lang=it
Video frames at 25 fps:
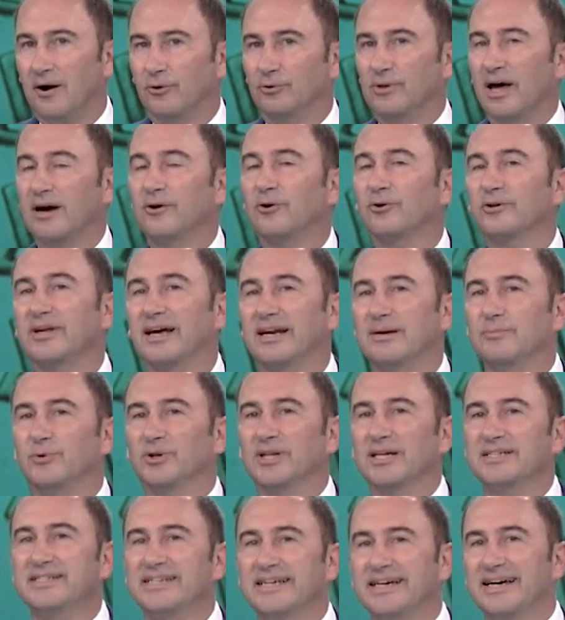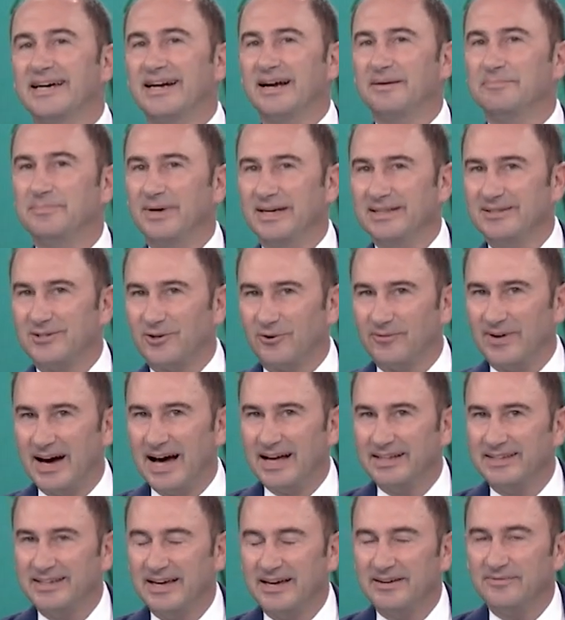Una cordiale buonasera,
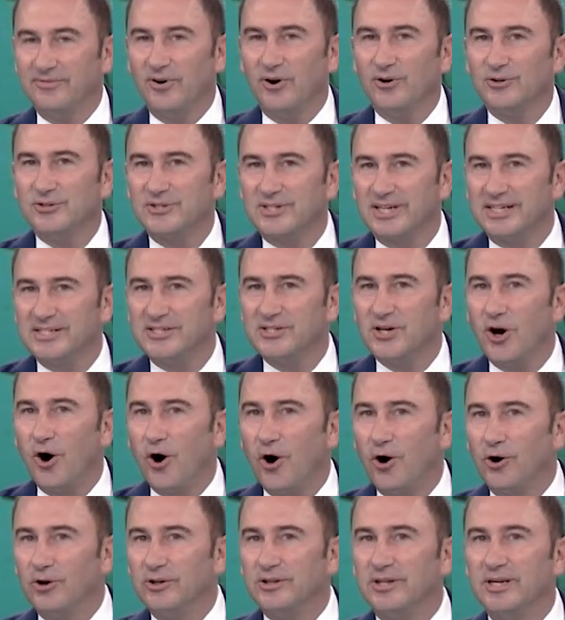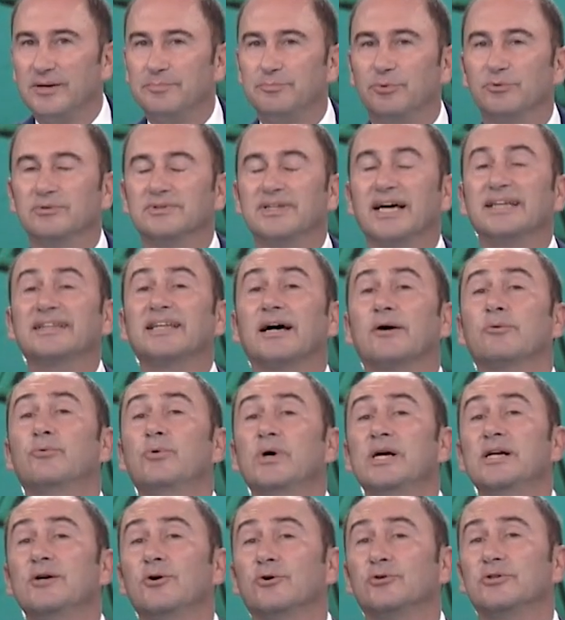bentrovati ai vostri soldi, puntata
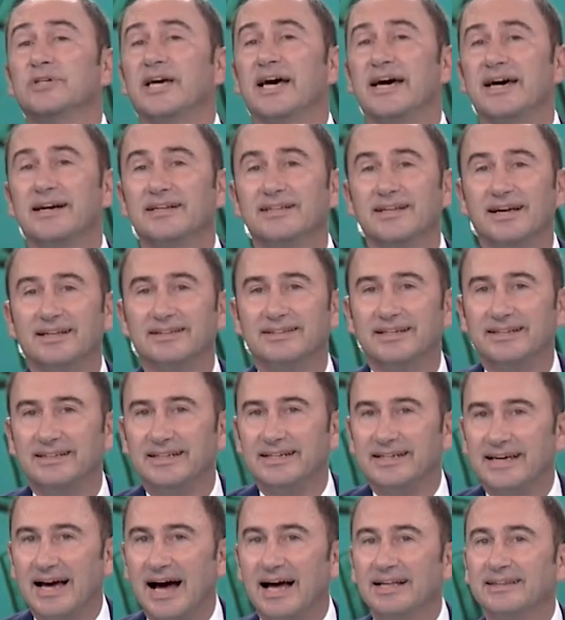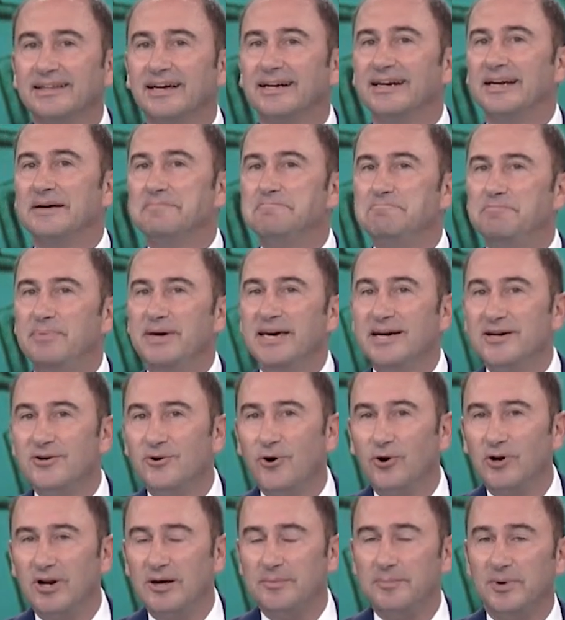quella odierna dedicata alle
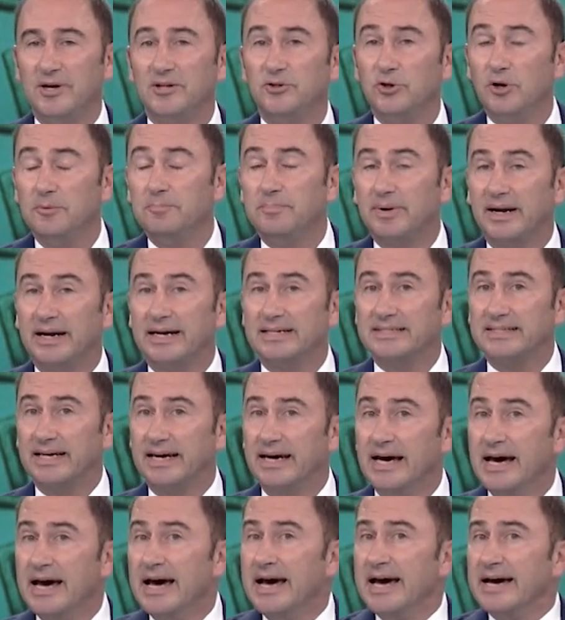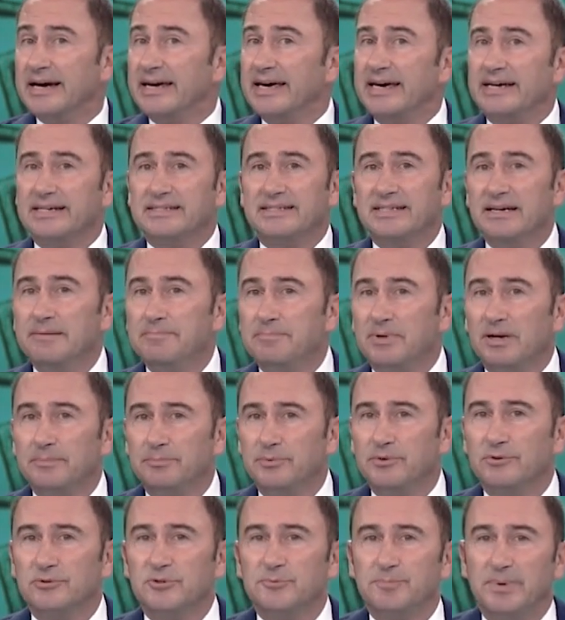piccole e medie imprese che sempre
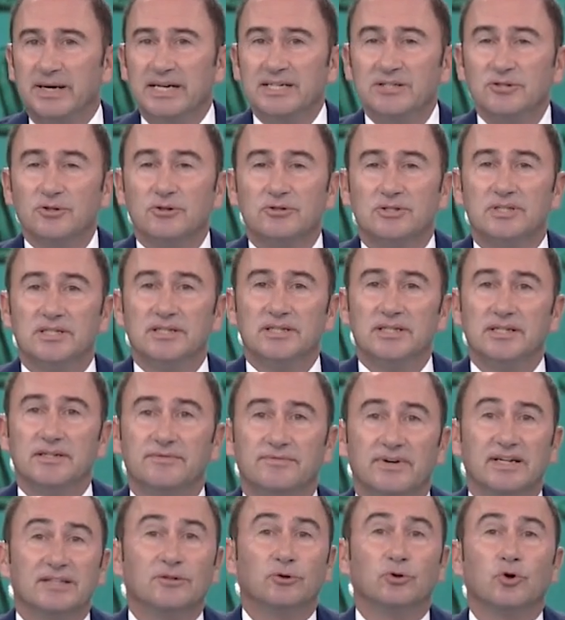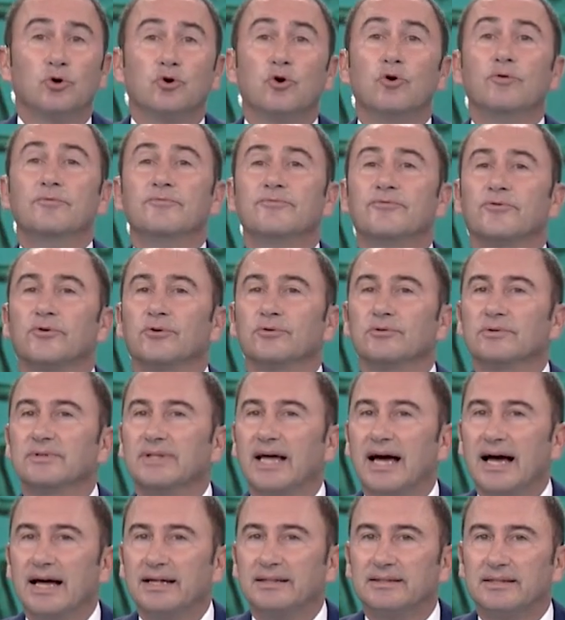più spesso si vedono
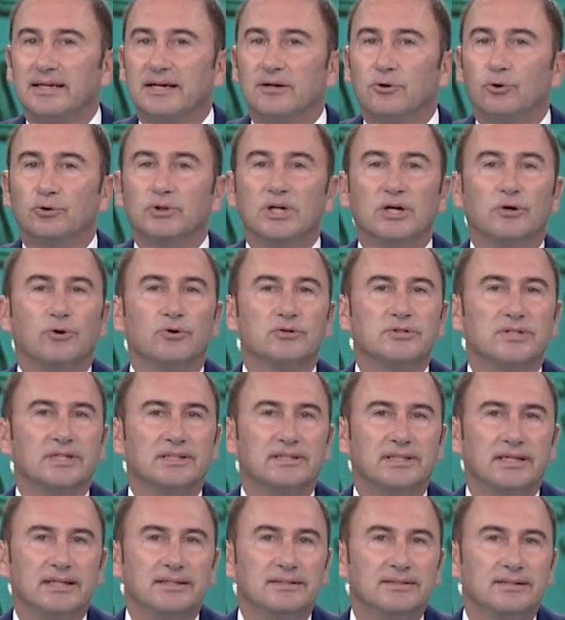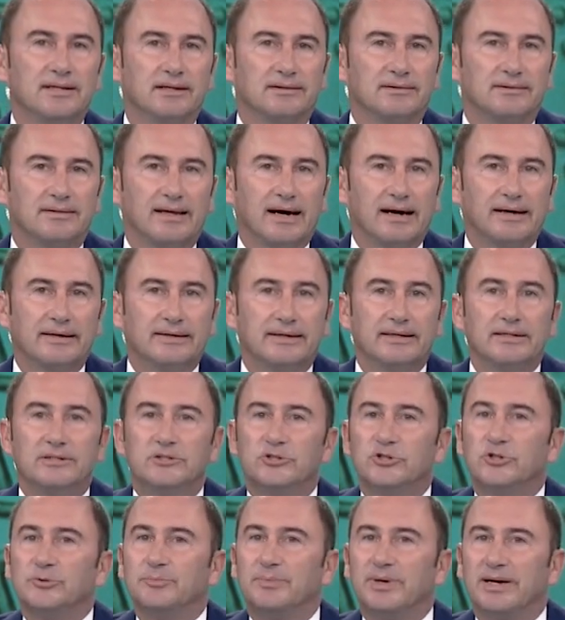confrontate con i cosiddetti attacchi
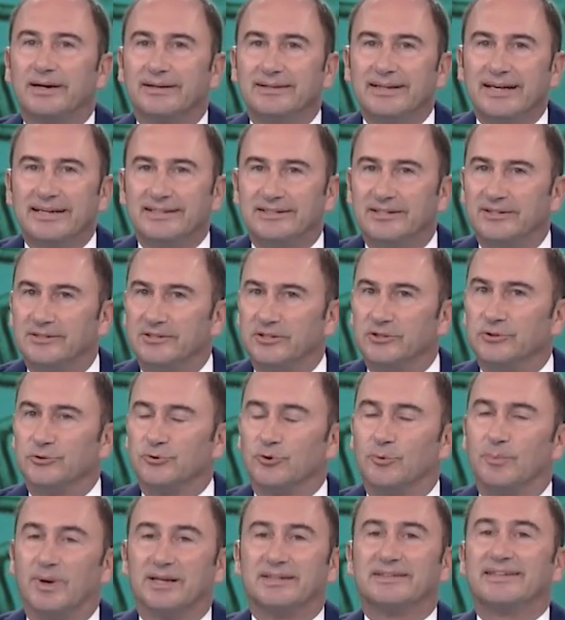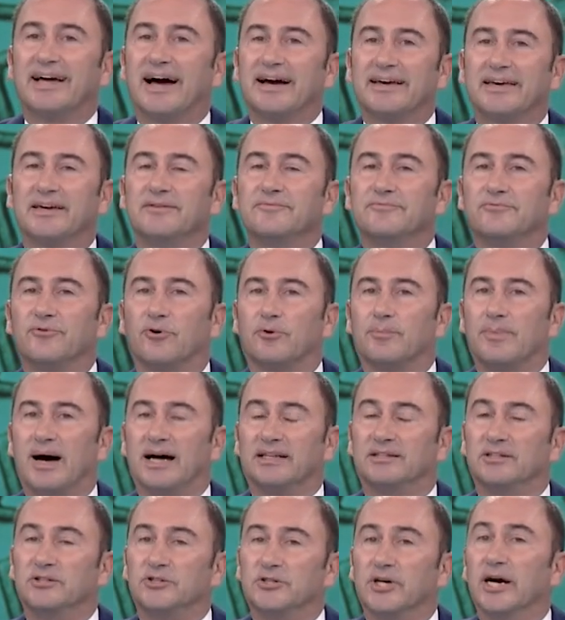cibernetici, insomma attacchi
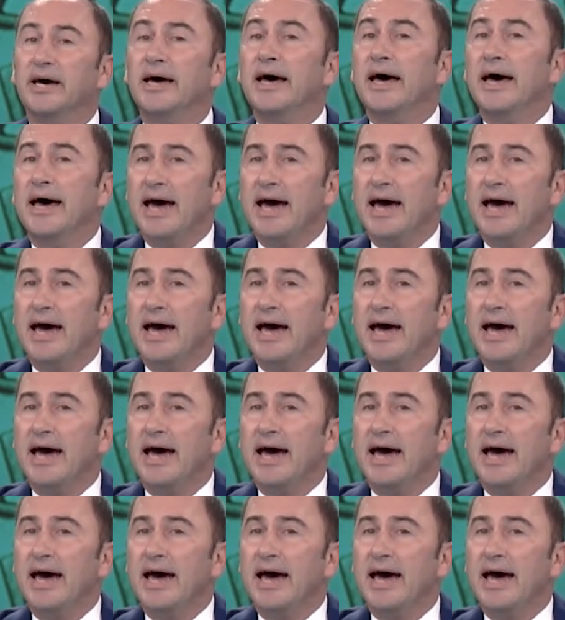informatici.